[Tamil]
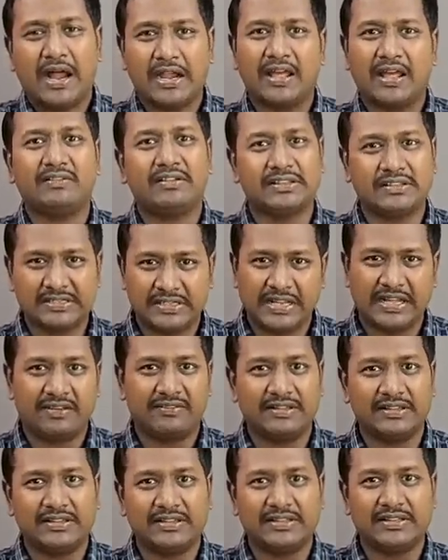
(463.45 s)
ஆனால் வந்து
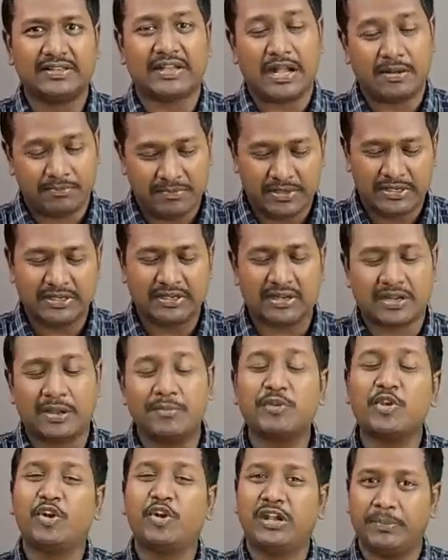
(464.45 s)
நான் வந்து கம்மன்
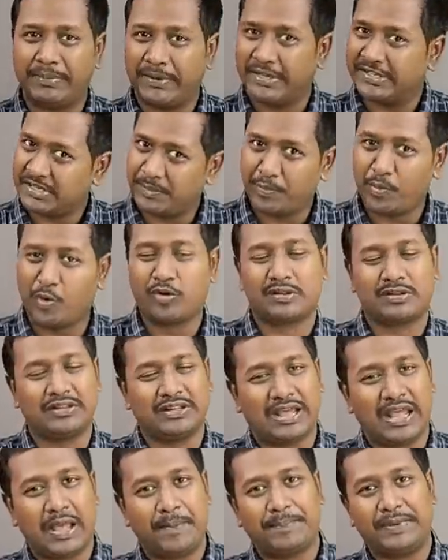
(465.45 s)
கம்யூனிட்டி பேஜில்
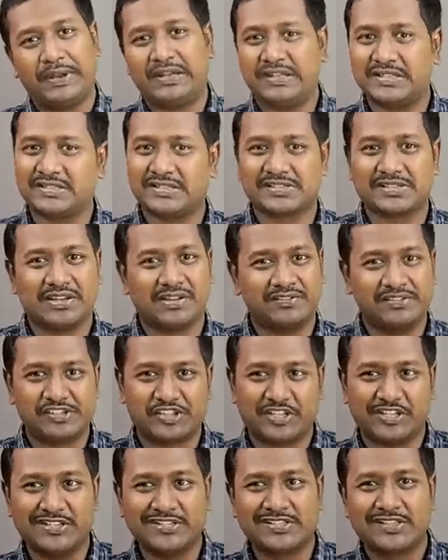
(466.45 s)
போட்டிருந்தேன் ஹாப்பி டீச்சர்ஸ் டே
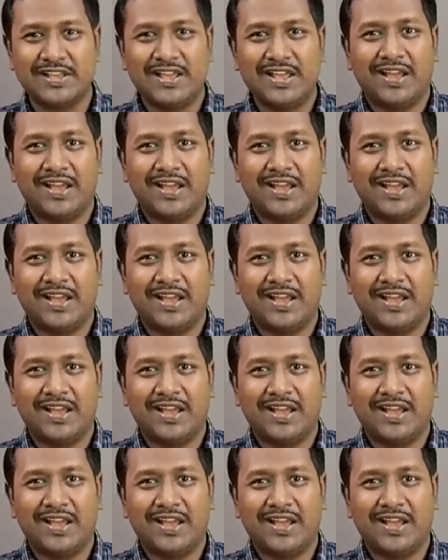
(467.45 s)
விஷஸ்